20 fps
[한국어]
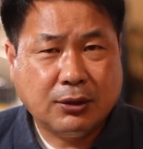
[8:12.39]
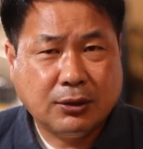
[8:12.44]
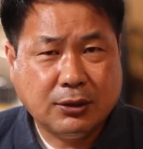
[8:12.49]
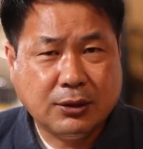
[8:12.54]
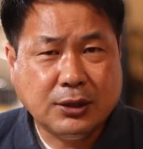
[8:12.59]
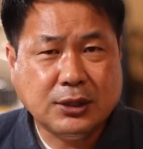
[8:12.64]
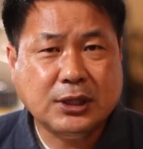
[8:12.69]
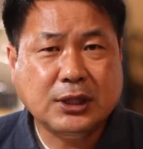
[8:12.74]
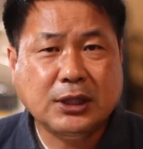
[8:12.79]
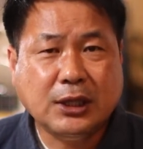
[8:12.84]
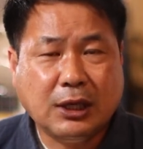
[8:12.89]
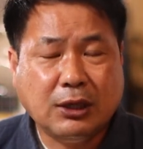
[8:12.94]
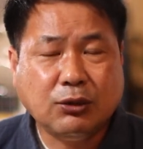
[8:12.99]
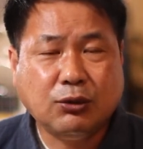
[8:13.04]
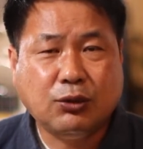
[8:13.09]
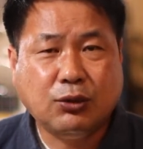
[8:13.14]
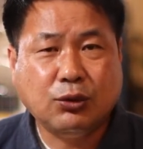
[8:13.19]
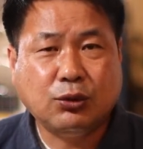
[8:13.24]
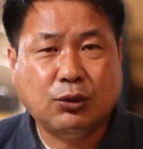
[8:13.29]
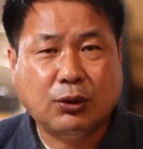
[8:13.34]
끄지
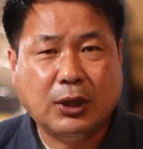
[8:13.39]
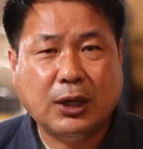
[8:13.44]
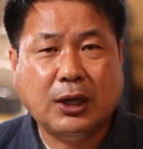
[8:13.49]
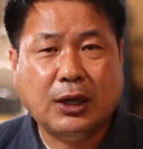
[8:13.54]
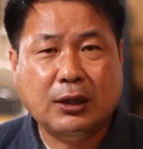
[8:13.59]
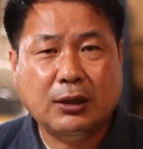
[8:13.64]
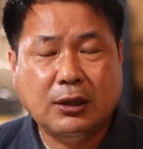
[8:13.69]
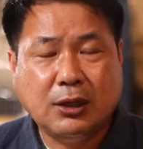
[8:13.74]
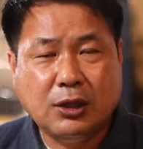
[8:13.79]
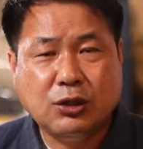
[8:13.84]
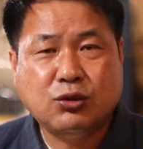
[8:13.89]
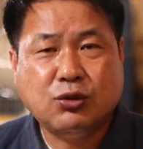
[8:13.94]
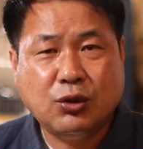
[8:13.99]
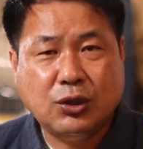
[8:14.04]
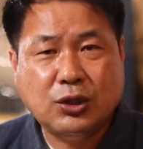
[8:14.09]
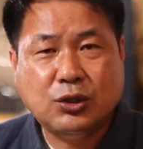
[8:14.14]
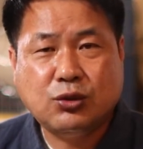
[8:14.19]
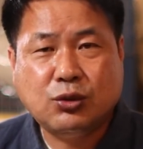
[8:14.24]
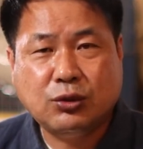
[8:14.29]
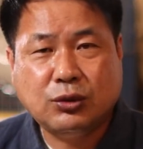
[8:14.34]
않고 돌아가는
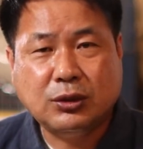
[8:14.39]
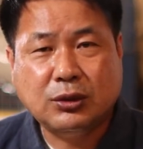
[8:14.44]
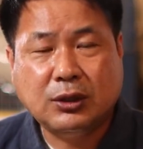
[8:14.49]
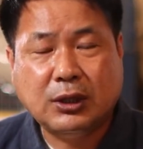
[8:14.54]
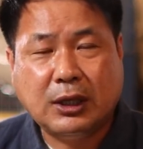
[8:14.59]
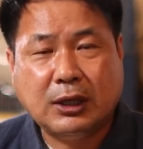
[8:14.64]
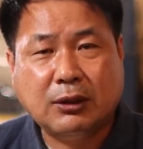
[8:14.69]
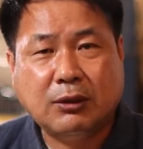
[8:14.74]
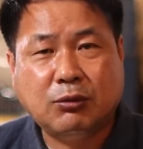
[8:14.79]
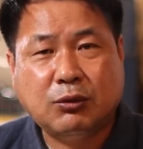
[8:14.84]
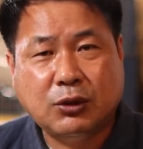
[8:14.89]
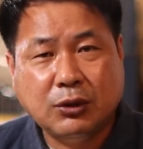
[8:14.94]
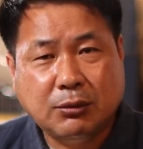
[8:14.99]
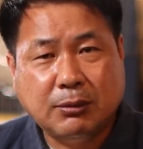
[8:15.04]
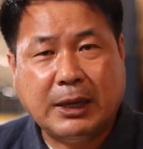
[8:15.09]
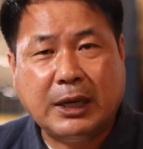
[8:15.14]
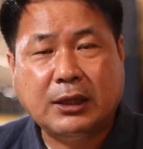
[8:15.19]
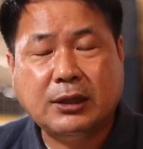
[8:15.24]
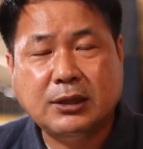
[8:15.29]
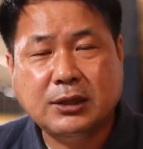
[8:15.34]
1초, 2초든 더
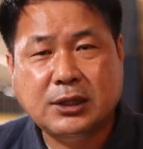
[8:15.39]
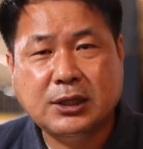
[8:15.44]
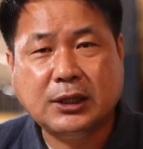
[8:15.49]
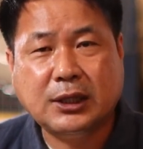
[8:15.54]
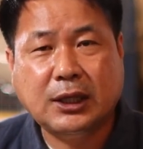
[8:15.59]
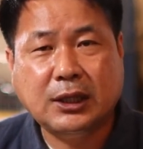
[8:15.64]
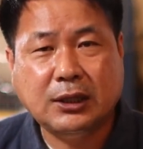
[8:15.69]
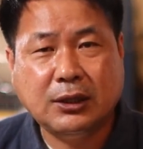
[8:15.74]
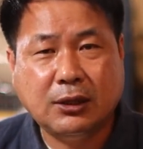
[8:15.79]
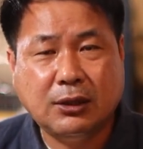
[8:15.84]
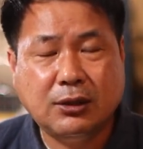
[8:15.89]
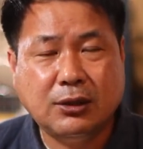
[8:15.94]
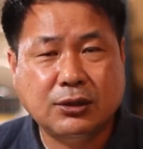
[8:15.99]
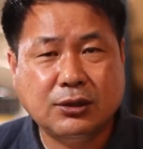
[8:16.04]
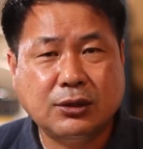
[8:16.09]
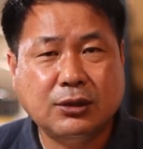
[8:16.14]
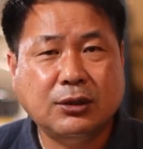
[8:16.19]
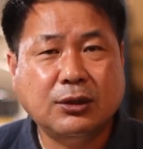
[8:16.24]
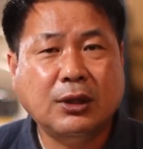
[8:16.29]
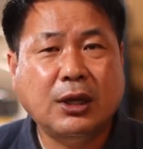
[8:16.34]
많은 시간이
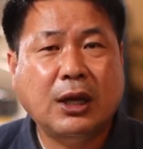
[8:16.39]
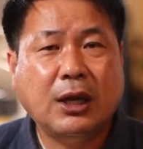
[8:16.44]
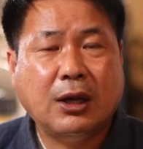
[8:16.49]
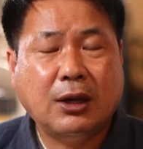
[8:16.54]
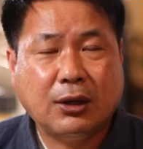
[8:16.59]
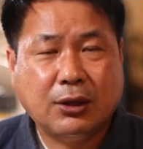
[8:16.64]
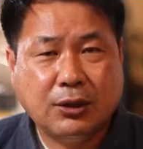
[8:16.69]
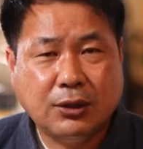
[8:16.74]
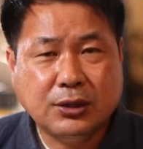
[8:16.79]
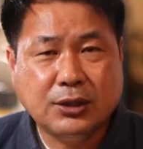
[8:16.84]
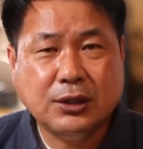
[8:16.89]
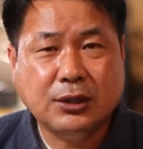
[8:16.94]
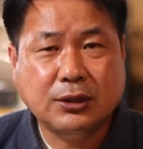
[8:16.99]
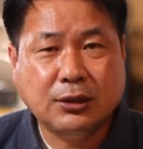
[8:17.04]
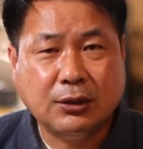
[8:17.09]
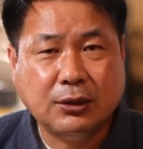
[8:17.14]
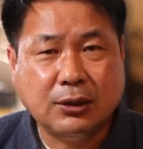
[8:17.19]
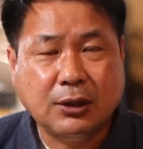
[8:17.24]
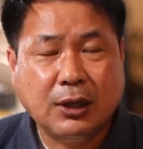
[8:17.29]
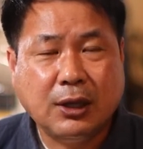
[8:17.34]
흘러서
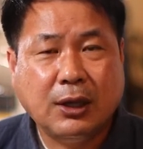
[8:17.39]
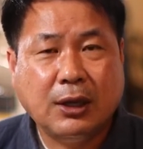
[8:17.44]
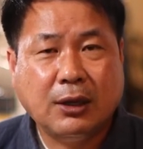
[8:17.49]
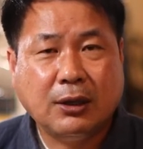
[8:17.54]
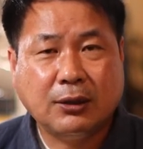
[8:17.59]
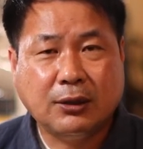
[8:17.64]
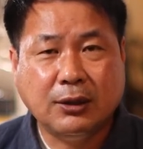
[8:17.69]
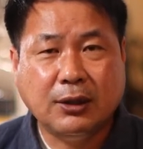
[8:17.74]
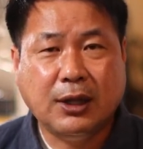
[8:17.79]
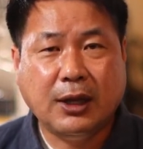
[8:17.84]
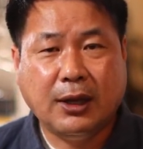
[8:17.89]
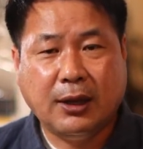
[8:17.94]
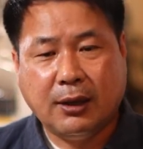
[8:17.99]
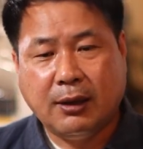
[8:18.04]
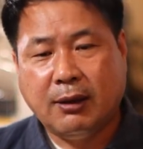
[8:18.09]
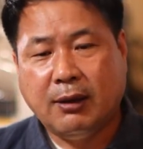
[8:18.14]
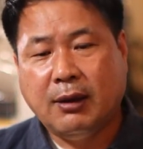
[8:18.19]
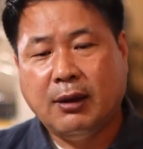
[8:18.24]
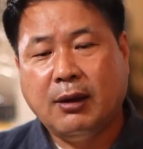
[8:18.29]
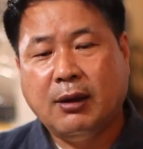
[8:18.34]
꺼지는
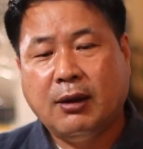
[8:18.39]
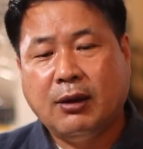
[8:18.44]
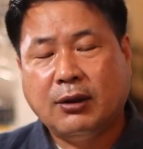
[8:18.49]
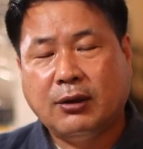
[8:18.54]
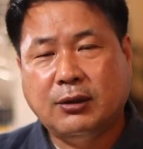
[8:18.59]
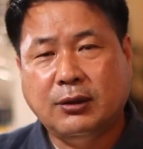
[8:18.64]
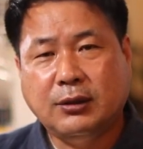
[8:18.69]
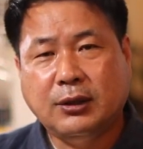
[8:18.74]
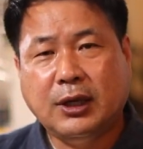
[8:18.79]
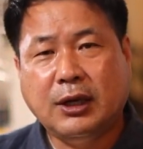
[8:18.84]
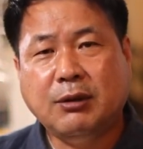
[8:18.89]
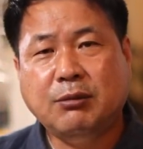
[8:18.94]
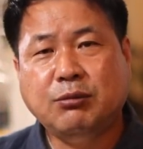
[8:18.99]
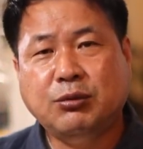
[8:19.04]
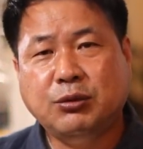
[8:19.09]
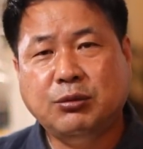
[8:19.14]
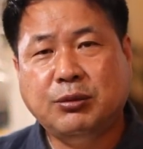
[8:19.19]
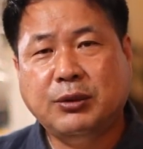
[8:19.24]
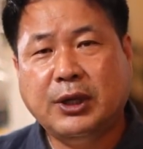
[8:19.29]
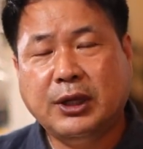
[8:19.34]
근데 그러한
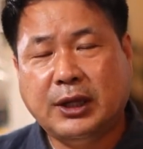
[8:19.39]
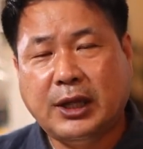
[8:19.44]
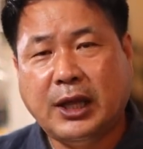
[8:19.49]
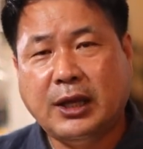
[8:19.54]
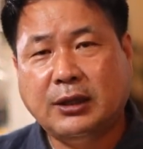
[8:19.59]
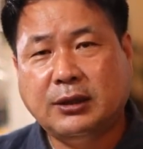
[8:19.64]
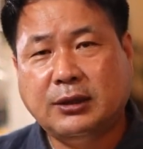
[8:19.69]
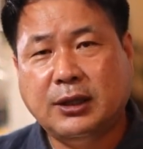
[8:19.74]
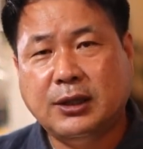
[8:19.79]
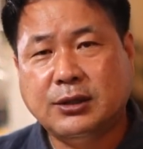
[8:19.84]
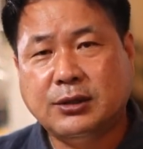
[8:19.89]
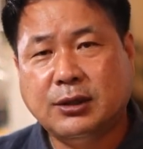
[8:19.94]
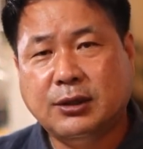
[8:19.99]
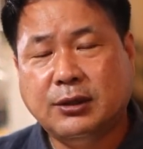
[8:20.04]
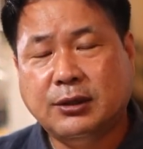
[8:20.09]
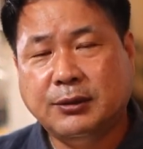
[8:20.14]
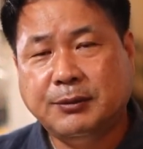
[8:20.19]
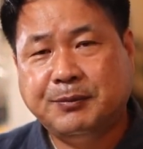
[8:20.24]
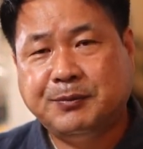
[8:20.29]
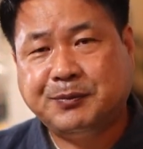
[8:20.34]
부분의
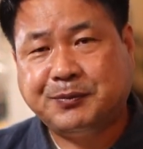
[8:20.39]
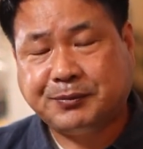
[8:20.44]
테이크에서